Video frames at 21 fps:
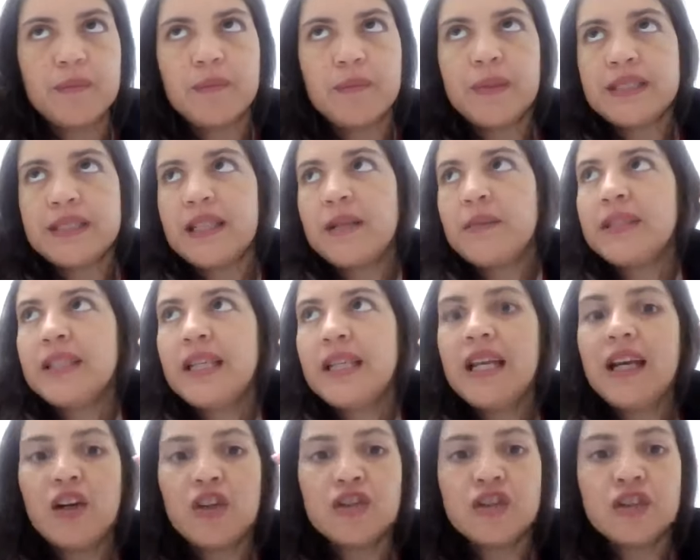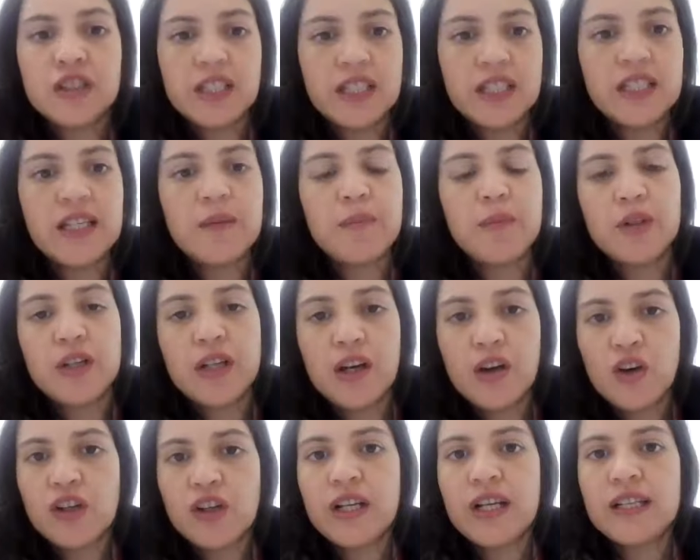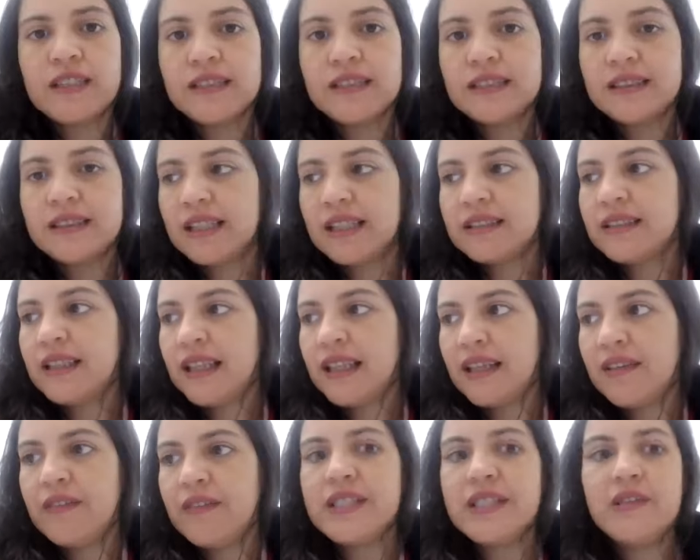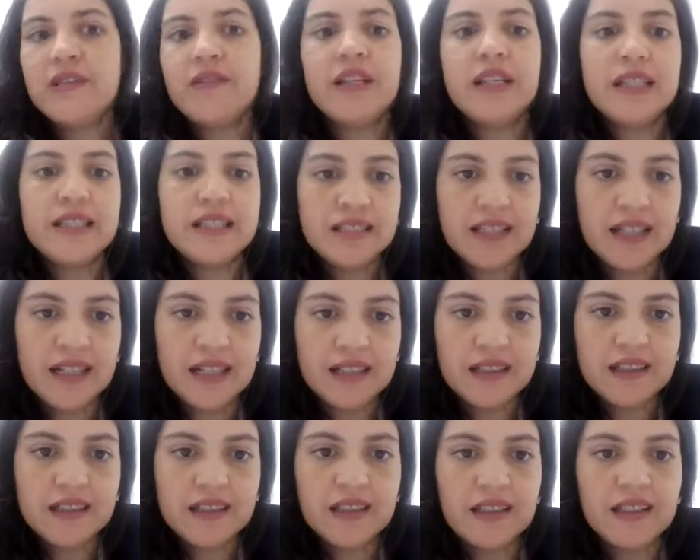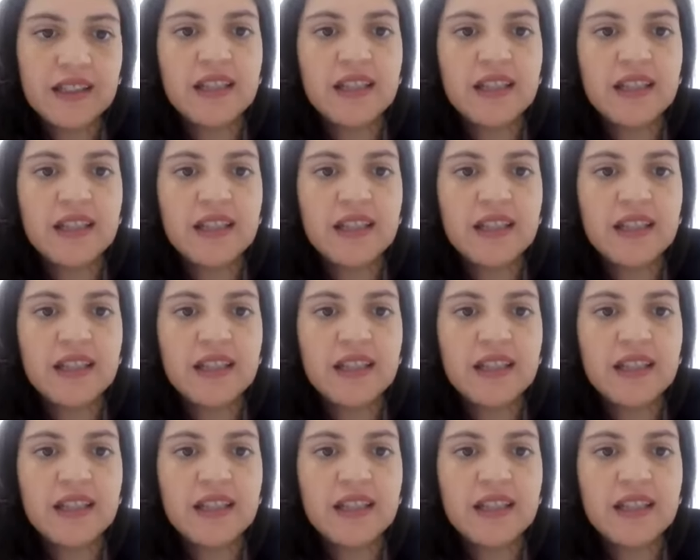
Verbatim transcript: básicamente la consigna por ahora se trata de visibilizar